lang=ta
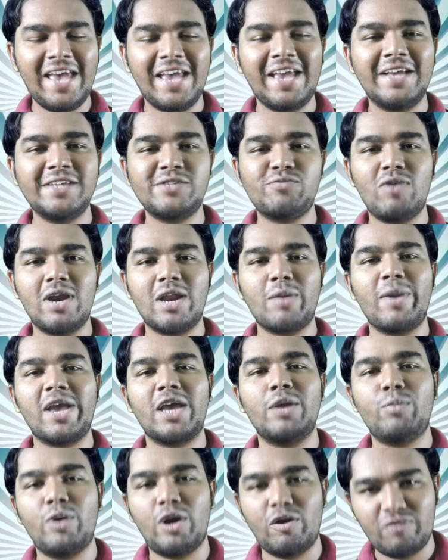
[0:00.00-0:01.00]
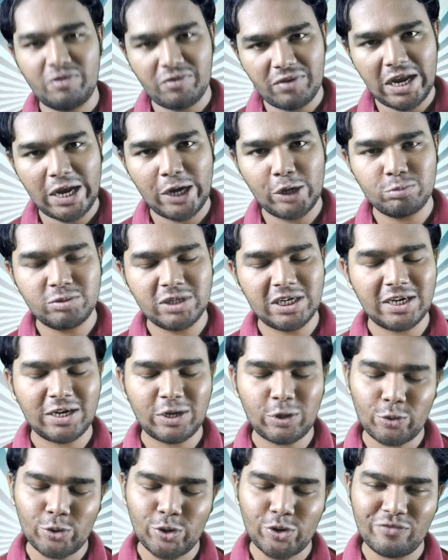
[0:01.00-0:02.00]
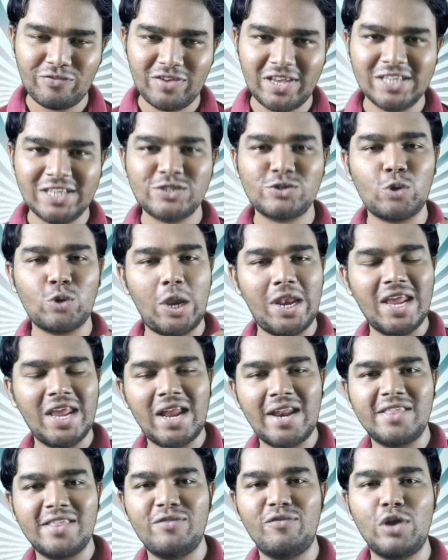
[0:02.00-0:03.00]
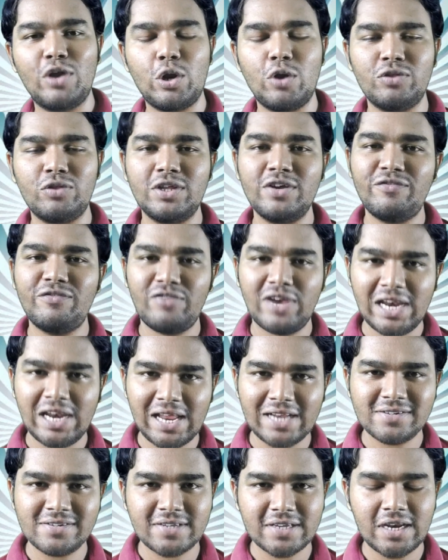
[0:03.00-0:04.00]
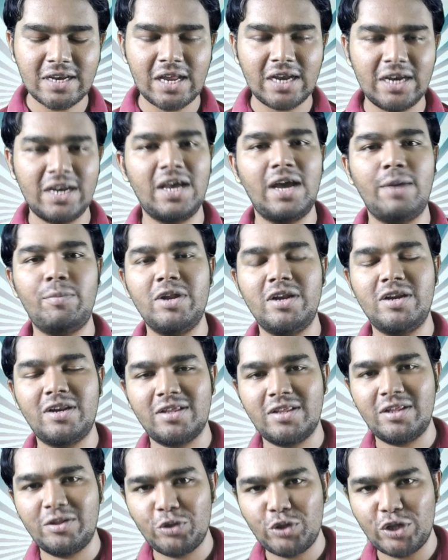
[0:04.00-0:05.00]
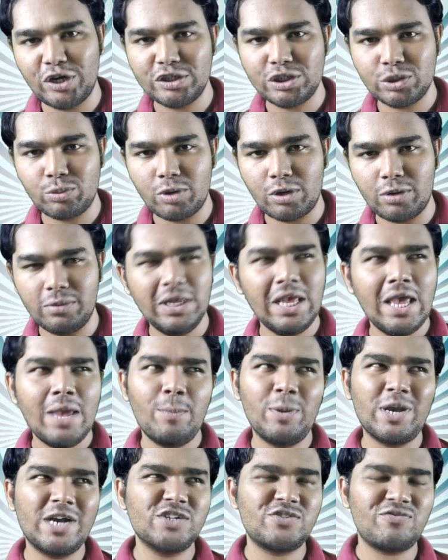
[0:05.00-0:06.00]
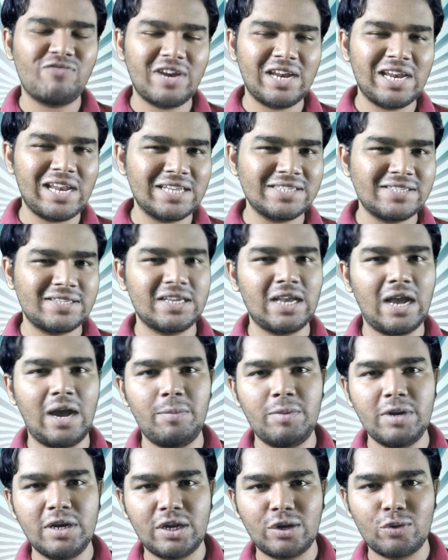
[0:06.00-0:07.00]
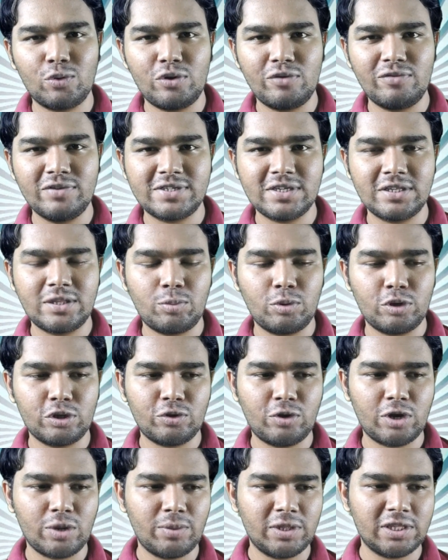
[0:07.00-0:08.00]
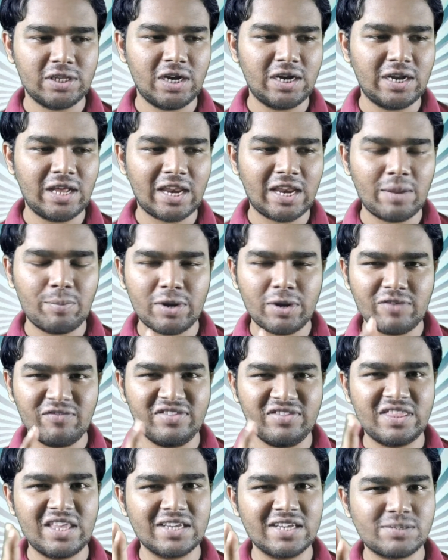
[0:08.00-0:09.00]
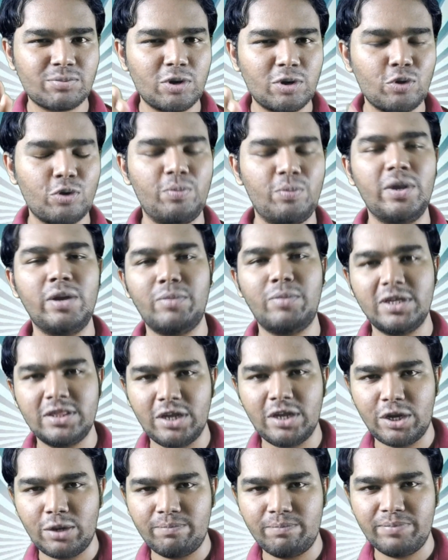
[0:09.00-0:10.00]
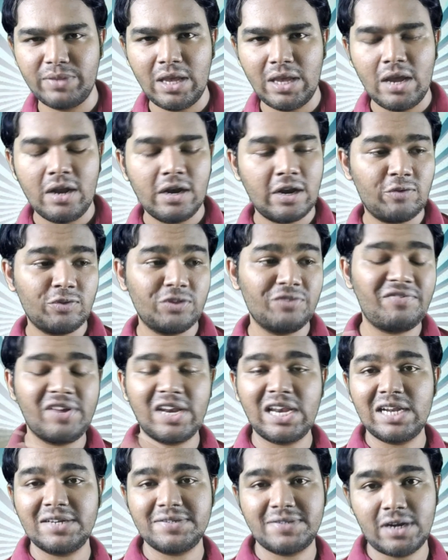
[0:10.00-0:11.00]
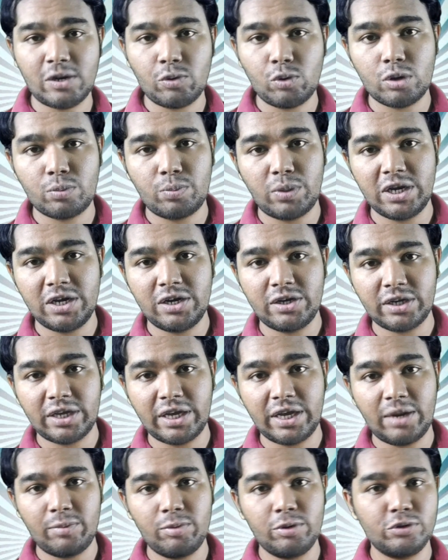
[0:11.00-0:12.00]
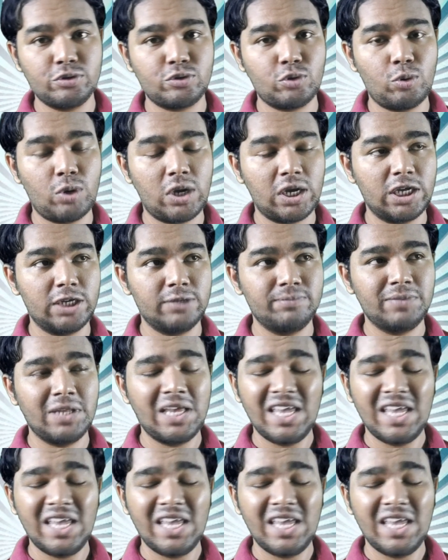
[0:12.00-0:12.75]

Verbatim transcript: ஹே கேஸ் வெல்கம் பேக் அண்ட் ப்ராஃபி யூடியூப் சேனல் நான் உங்களோட விஎஸ் ஸோ இன்றைக்கி அந்த வீடியோவில் வந்து ஃப்ரீலான்சிங்னா என்ன அப்படின்றத நம்ம தெரிஞ்சுக்கிறோம் போகிறோம் பிகாஸ் ஃப்ரீலான்சிங் அப்படின்ற ஒரு விஷயத்தை பொறுத்த வரைக்கும் பார்த்திங்கன்னா நிறைய பேருக்கு வித்தியாசமான ஒரு பேர் மாதிரி தெரியும் நான் வந்து ஃப்ரீலான்சராக ஒர்க் பண்ணிகிட்டு இருக்கேன் அப்படின்னு சொல்லுவாங்க